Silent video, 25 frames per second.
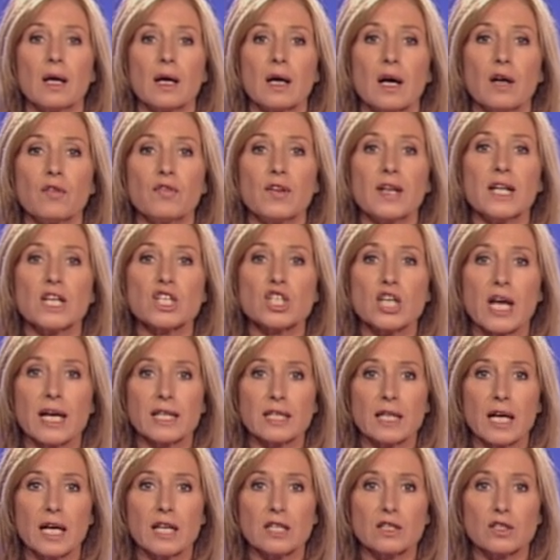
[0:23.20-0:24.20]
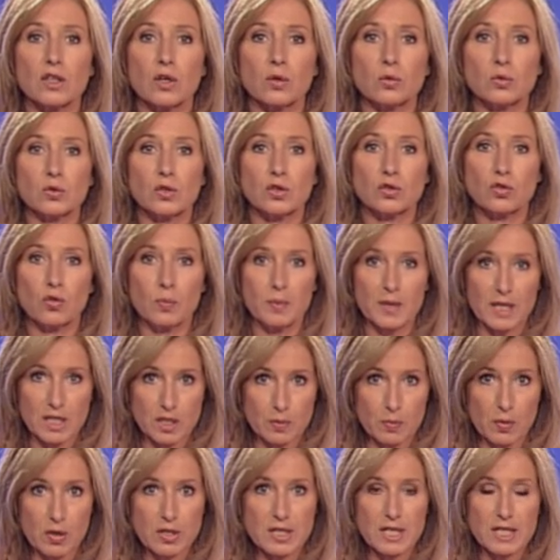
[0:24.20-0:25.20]
Raffaela Scheidreiter und Tobias
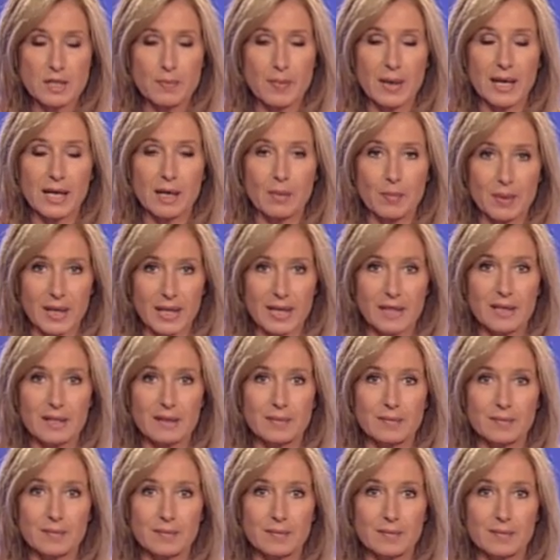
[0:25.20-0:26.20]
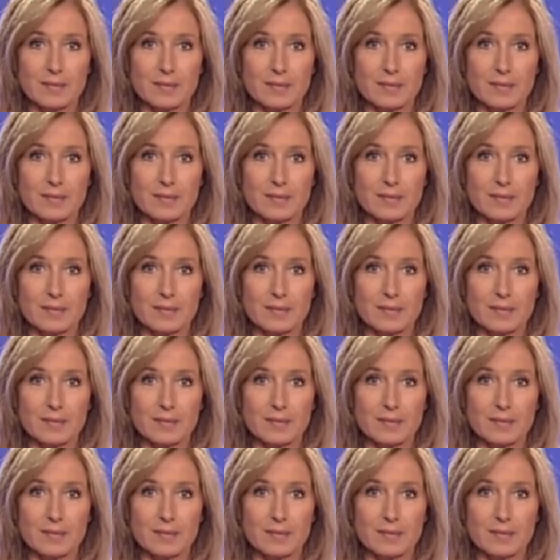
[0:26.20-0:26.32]
Pötzelsberger berichten.